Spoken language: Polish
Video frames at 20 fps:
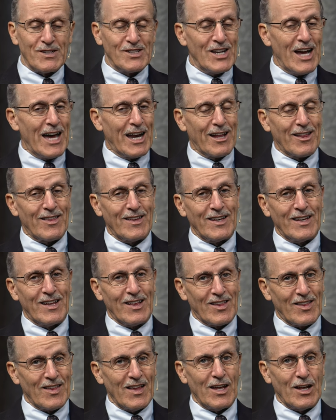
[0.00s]
nie będzie
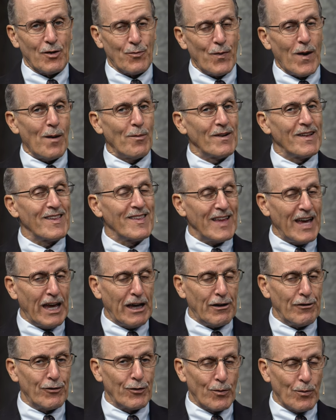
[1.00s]
zbawiony, ale jego syn
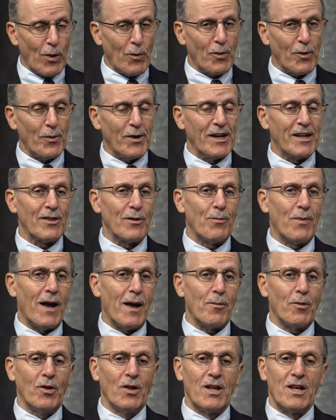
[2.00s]
Jonatan raczej
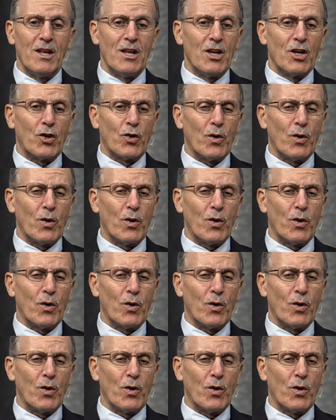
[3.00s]
tak.